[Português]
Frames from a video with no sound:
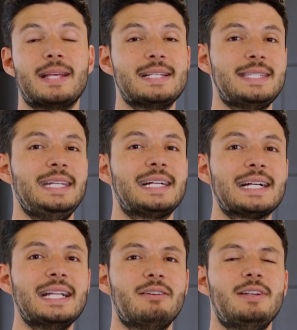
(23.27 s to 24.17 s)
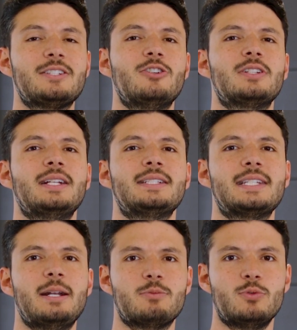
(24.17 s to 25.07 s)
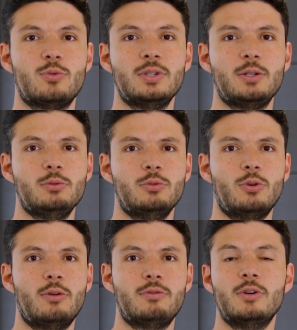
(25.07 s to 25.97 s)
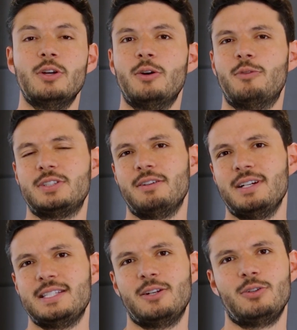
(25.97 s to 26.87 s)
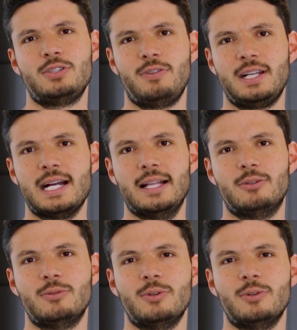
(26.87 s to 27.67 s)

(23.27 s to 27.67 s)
Assim, cada vez que nós lançarmos um conteúdo novo, você vai ser notificado.